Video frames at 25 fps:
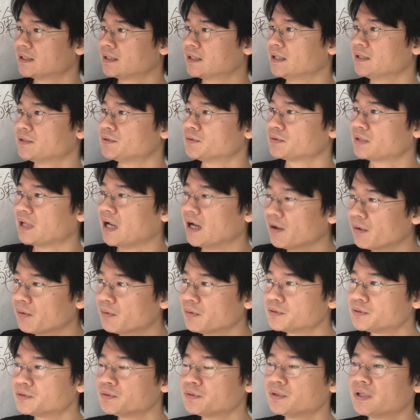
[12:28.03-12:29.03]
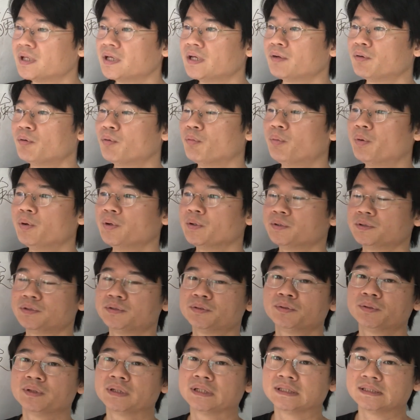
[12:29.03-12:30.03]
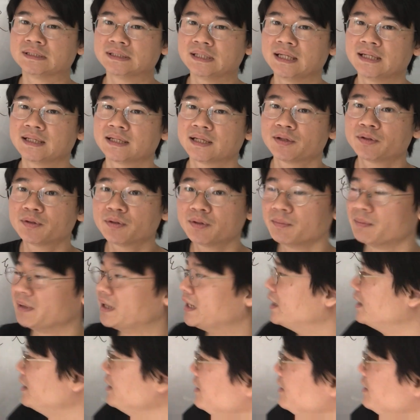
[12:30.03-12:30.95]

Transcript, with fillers: で、その単語帳で覚える人はですね、例えば、